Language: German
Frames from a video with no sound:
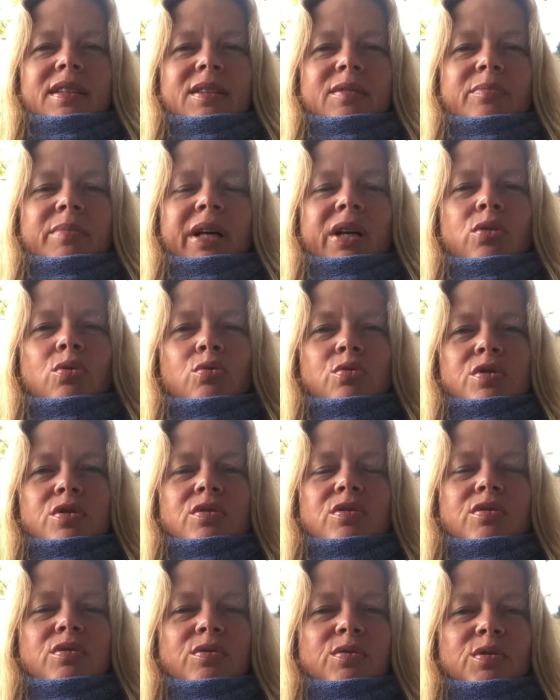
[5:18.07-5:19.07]
Bei
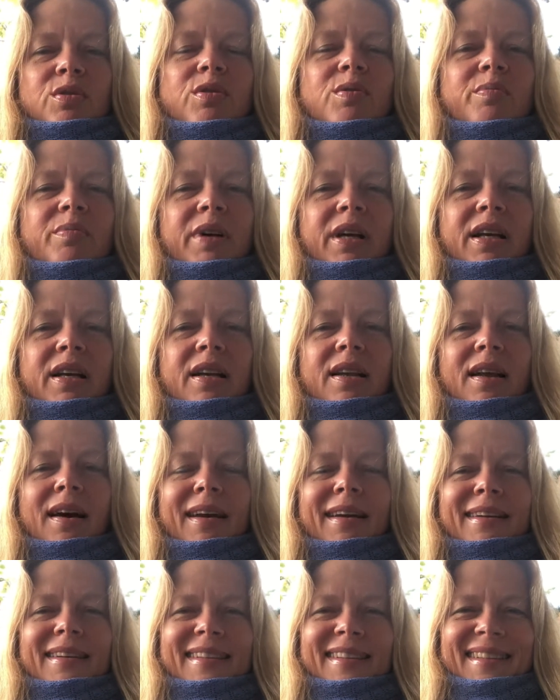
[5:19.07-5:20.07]
großen und bei
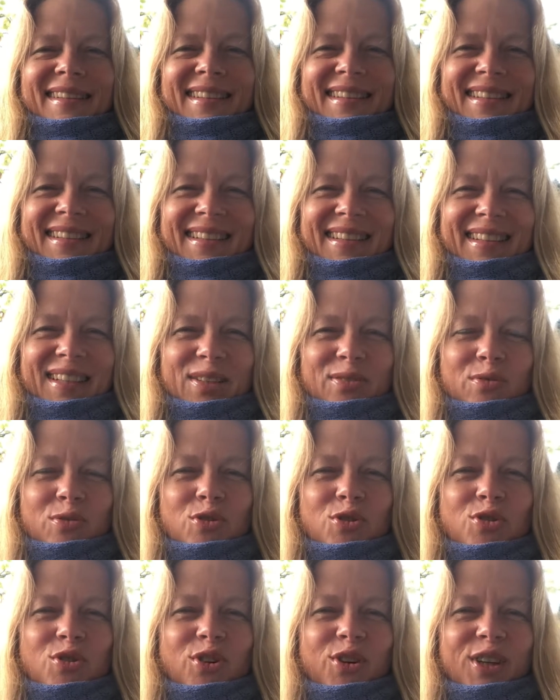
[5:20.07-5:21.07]
kleinen. Ich
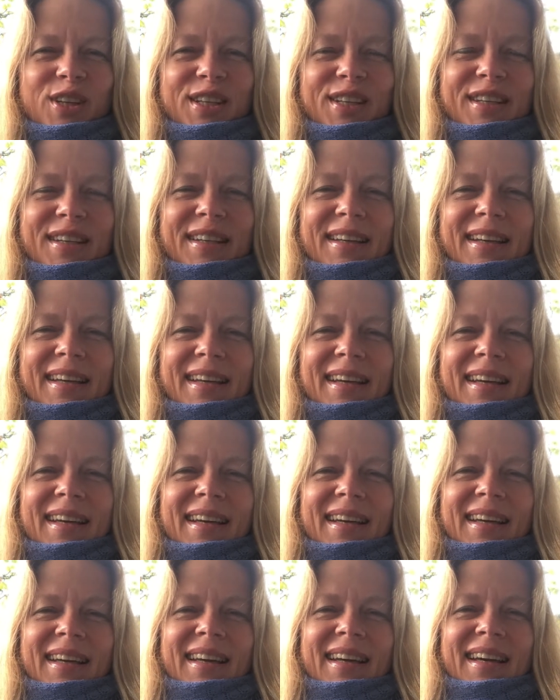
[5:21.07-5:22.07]
wünsche euch
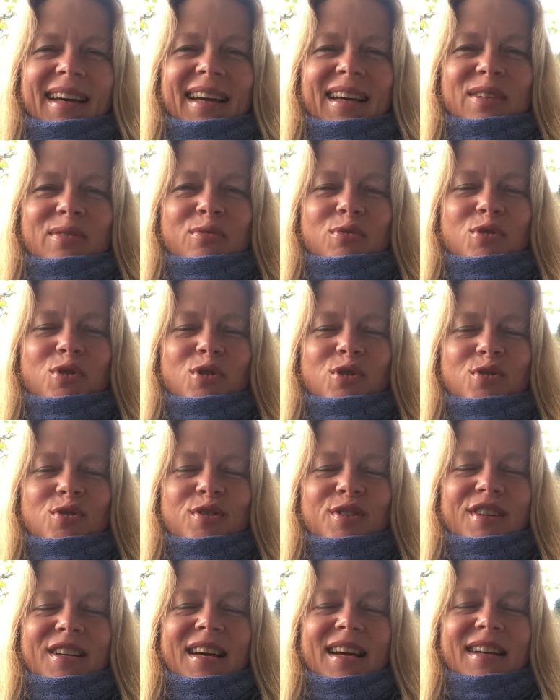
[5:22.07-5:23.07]
einen wunderschönen
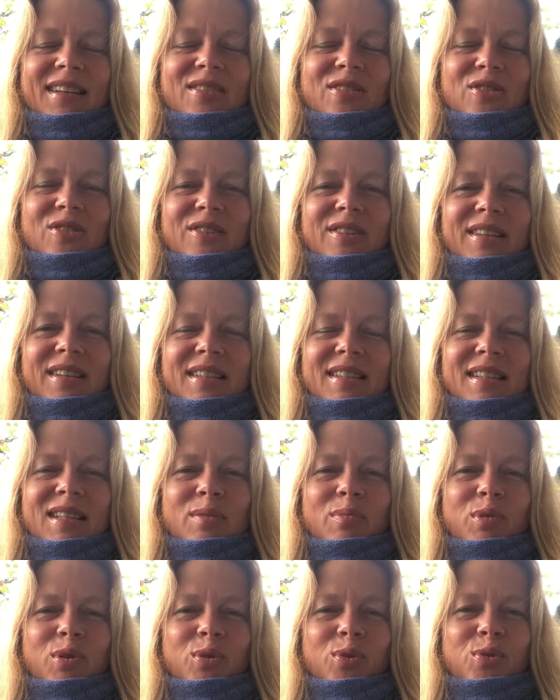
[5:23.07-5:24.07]
Tag noch. Ganz
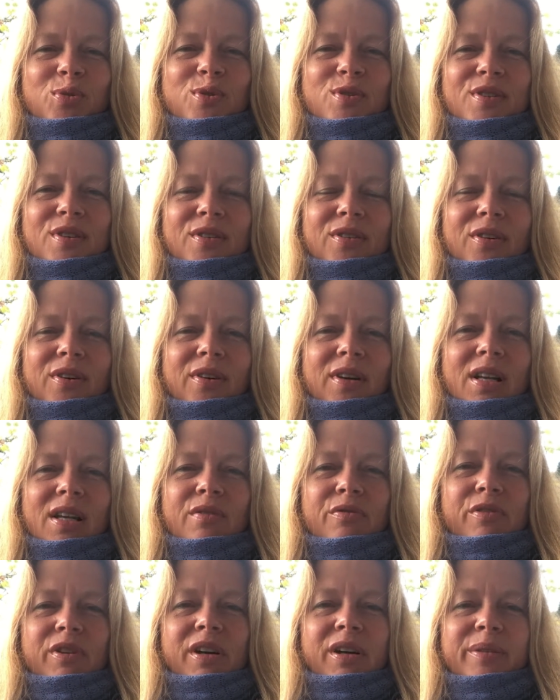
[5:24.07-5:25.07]
liebe Grüße, eure
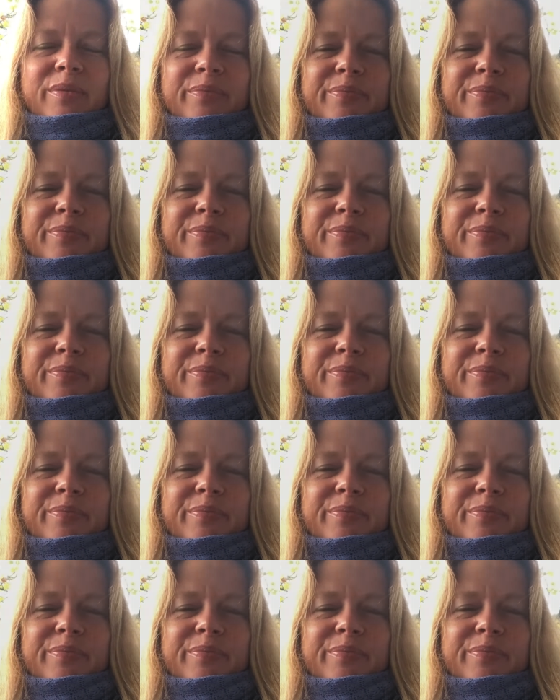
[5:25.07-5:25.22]
Levka.